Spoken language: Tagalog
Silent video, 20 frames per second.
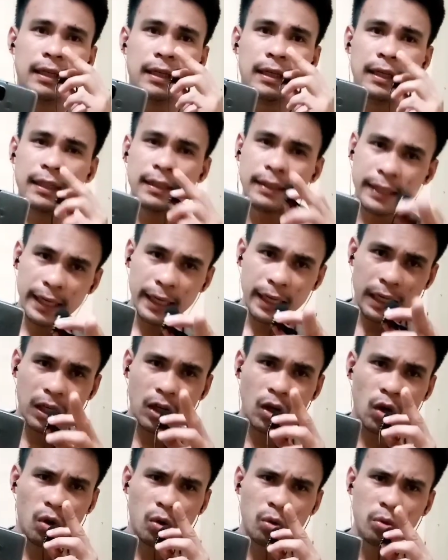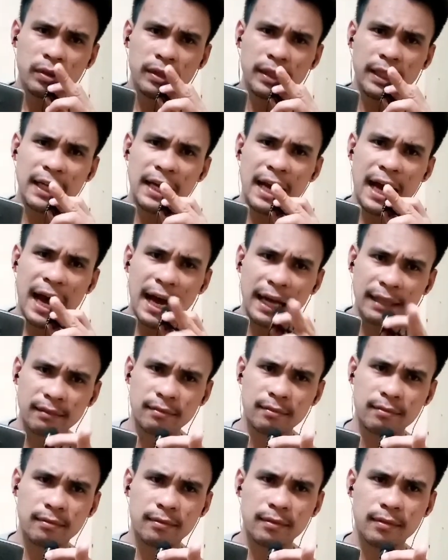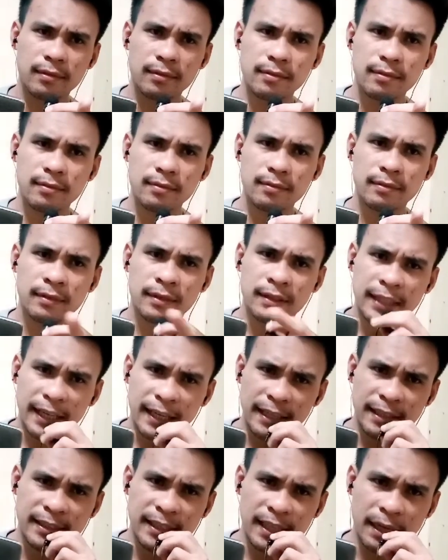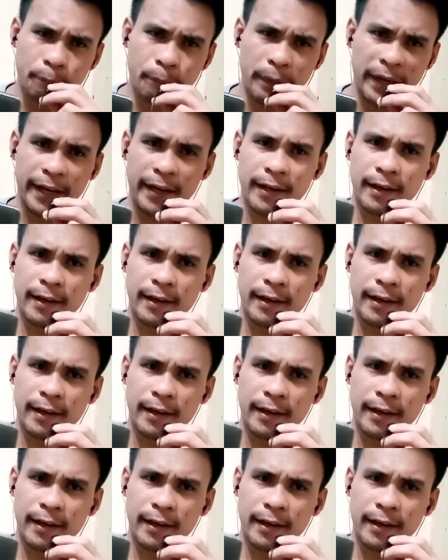Hindi ko nilahat TGP.